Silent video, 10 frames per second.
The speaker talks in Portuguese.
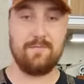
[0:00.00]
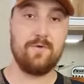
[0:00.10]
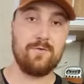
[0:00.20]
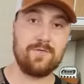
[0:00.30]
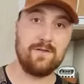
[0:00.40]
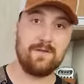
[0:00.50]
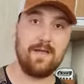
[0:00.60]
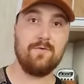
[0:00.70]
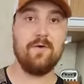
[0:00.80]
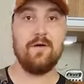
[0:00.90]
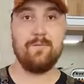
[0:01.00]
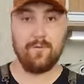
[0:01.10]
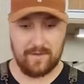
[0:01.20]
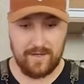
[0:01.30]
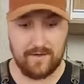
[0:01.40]
ripa do dianteiro.
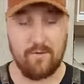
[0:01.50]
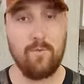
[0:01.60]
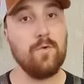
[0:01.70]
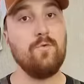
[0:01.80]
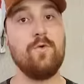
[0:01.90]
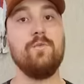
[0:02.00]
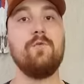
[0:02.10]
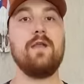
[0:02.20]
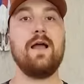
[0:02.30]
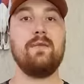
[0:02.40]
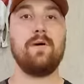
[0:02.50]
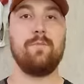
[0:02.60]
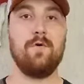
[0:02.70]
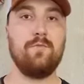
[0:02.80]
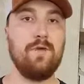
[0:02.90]
Por quê? Como eu não vou embrulhar ela em
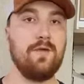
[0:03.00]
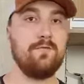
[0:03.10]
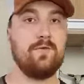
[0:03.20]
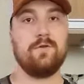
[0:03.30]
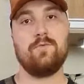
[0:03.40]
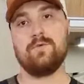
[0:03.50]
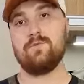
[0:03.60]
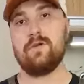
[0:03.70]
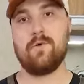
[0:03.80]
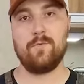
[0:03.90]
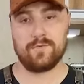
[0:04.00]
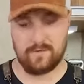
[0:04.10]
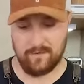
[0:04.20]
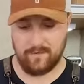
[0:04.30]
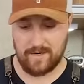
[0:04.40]
papel alumínio, não vou embrulhar em papel
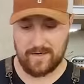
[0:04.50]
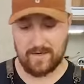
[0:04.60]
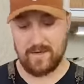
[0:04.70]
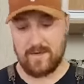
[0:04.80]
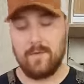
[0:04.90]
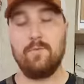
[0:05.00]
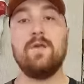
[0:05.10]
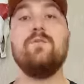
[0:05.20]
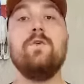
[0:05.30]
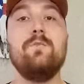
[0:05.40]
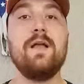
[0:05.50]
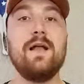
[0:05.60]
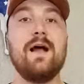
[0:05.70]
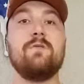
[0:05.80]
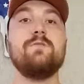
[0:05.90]
celofane, eu prefiro
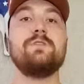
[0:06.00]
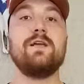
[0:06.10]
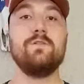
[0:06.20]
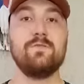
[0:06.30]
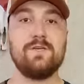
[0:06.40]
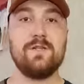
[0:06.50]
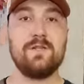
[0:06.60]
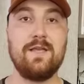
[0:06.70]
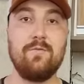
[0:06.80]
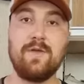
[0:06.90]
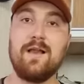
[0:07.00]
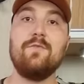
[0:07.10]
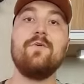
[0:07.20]
pegar a costela do dianteiro porque ela